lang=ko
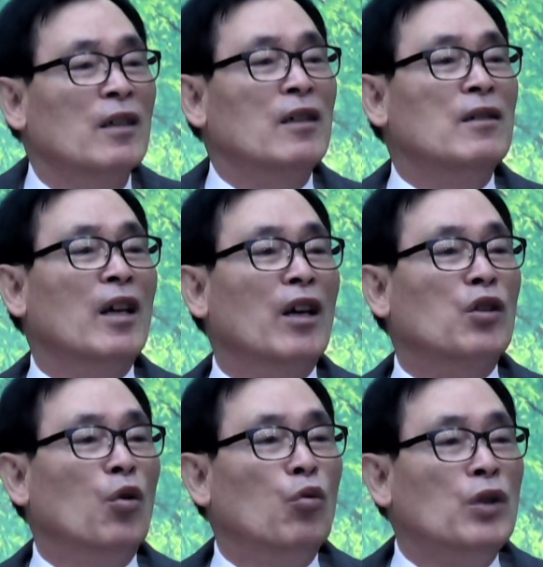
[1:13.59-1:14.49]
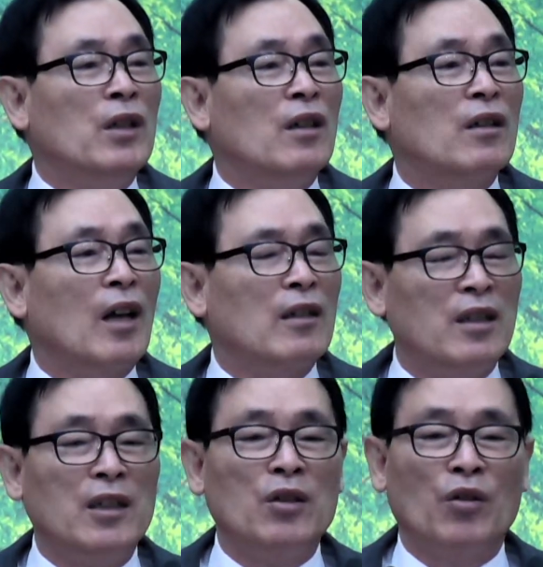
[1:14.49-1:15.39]
인생의 겨울이
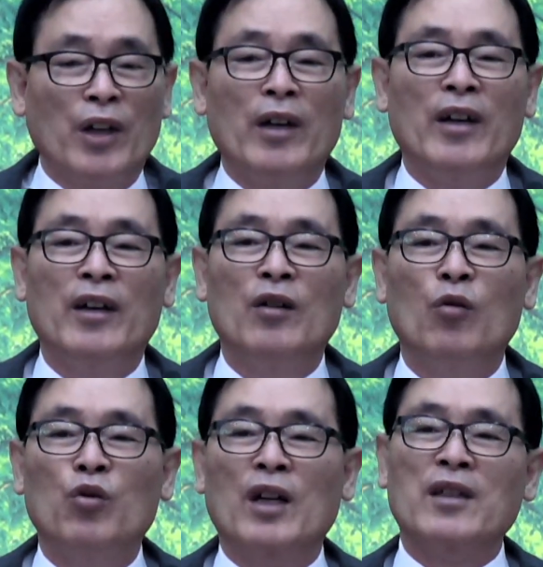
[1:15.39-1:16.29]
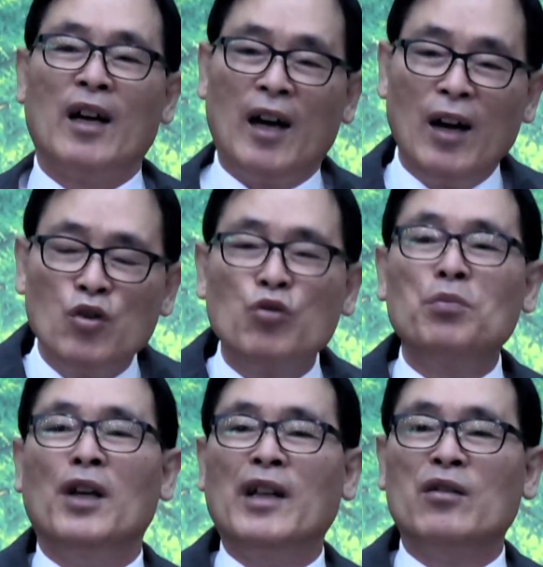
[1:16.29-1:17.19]
닥치기 전에 우리가 잘
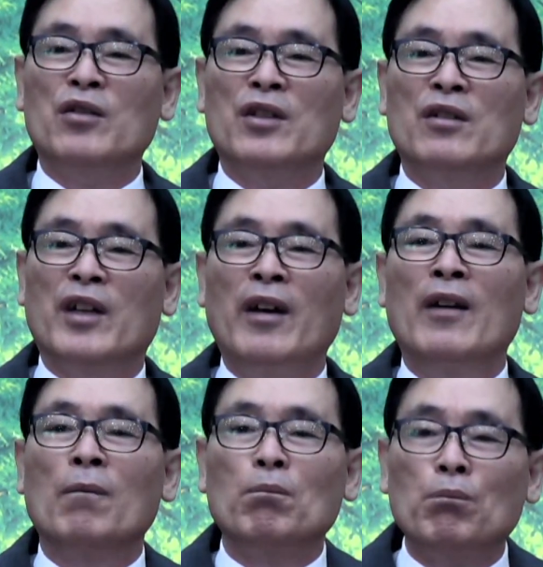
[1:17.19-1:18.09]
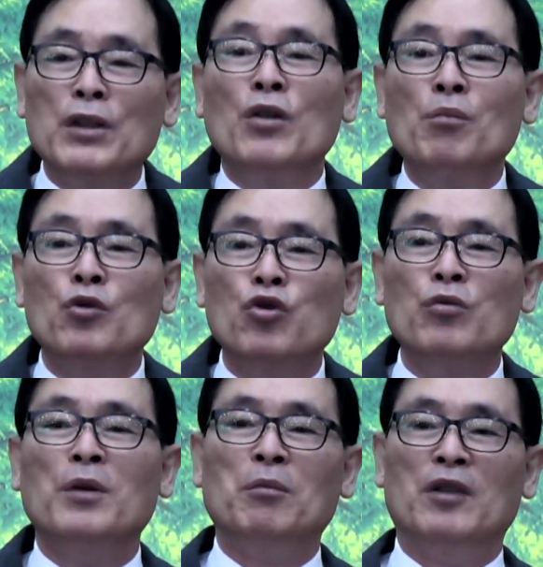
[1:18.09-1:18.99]
준비해야 될 것이 있는데 믿음
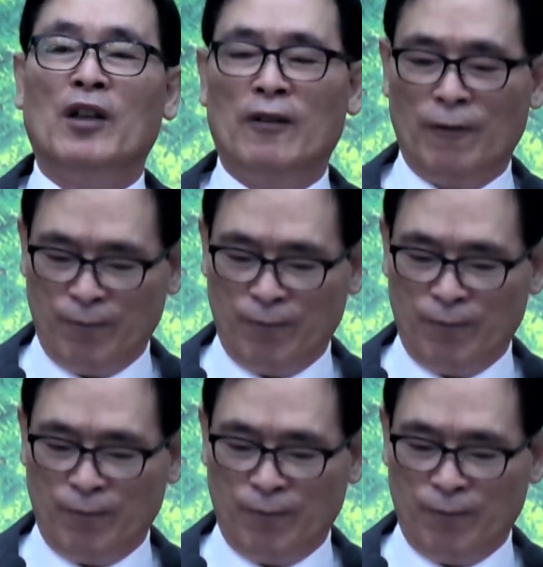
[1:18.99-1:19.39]
준비입니다.